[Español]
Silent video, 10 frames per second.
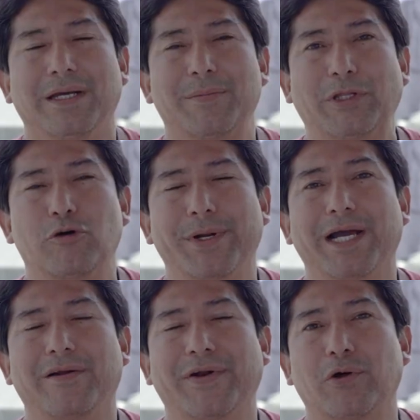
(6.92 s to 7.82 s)
Eh, mi
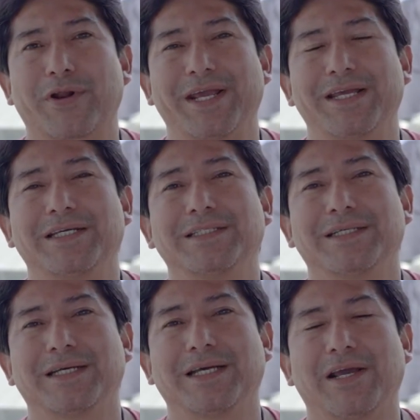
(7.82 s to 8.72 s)
nombre es Alfredo
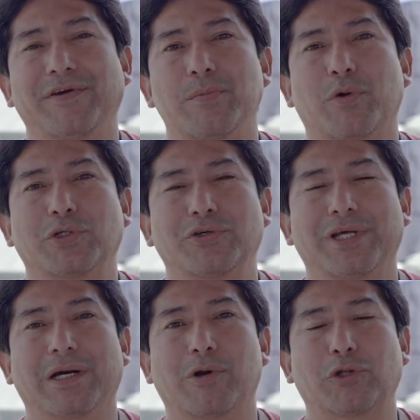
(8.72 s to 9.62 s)
Reyes, jefe de
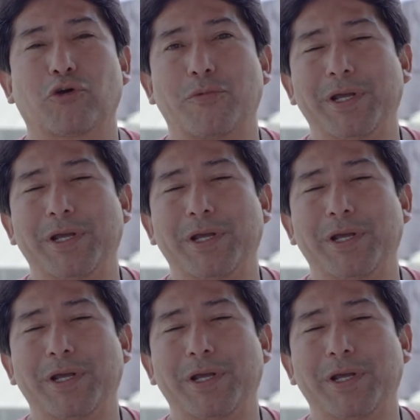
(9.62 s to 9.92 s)
producción del laboratorio de